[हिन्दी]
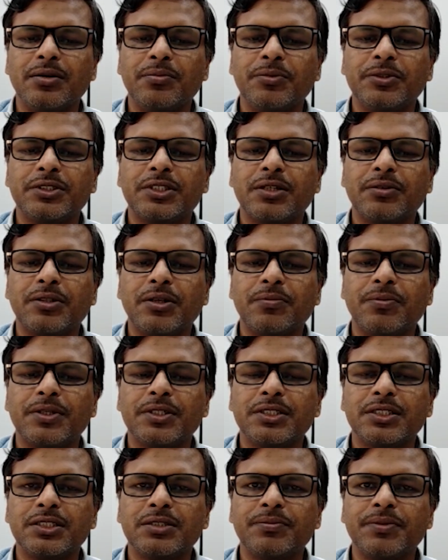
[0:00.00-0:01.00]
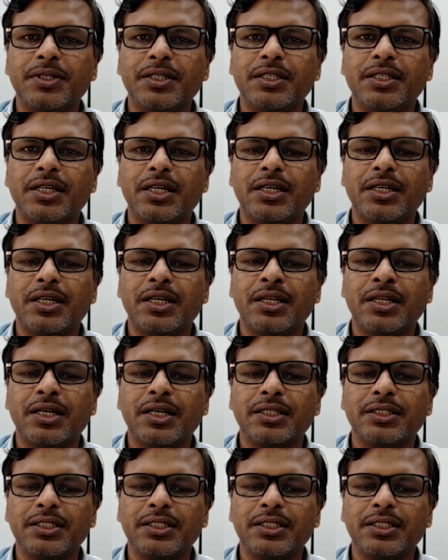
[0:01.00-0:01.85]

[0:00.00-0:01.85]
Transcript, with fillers: मोस्ट ऑफ द प्लेसेस में ही ड्राई रहने का